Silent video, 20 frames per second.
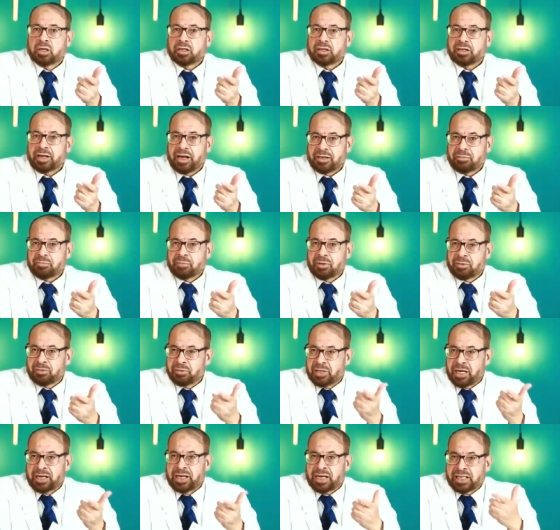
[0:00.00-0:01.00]
يعني
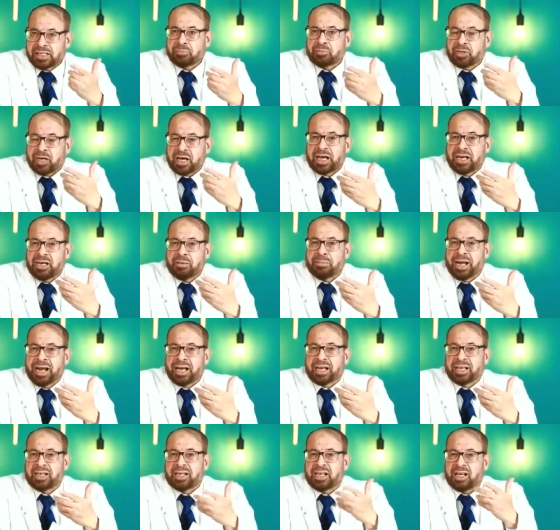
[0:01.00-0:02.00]
لازم تخلي
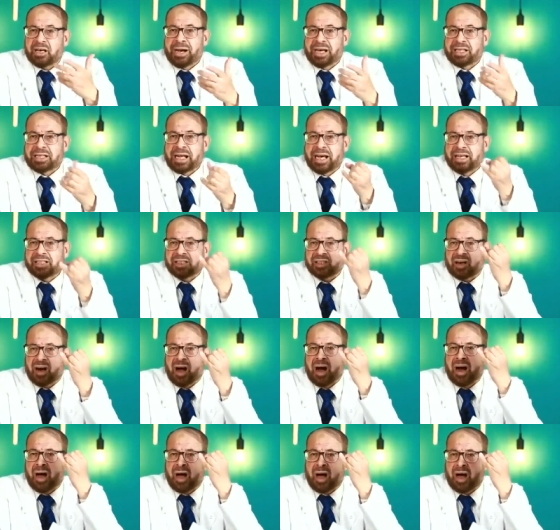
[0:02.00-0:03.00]
بالك ان الجماع ده عايز
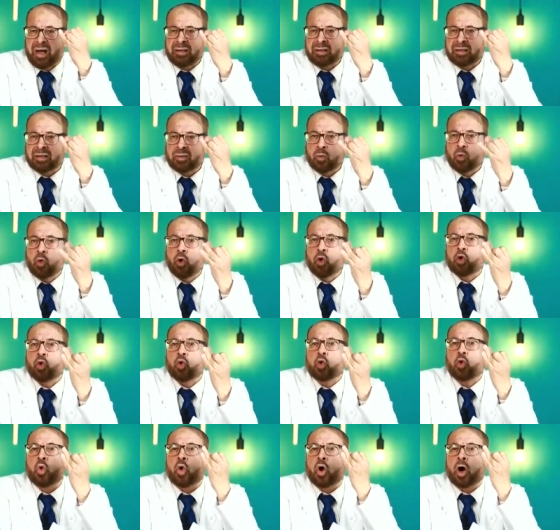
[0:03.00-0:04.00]
راحه
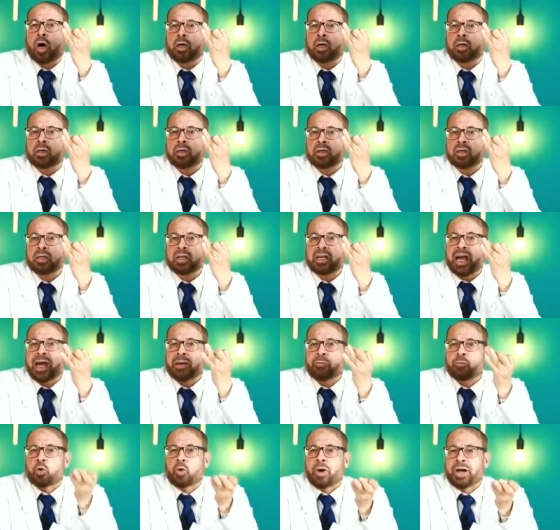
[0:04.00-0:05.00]
وجوع
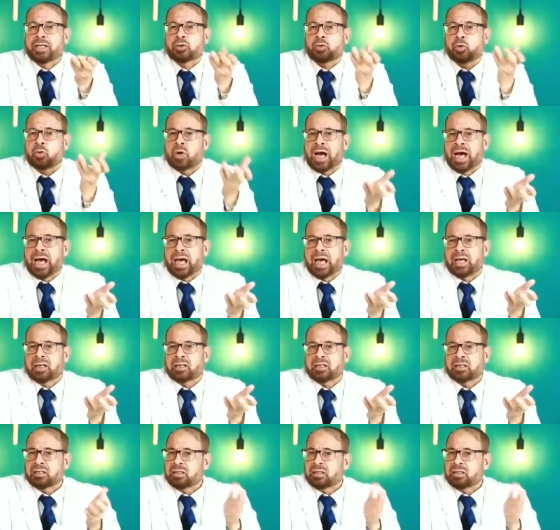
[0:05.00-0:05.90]
نايم كويس وجعان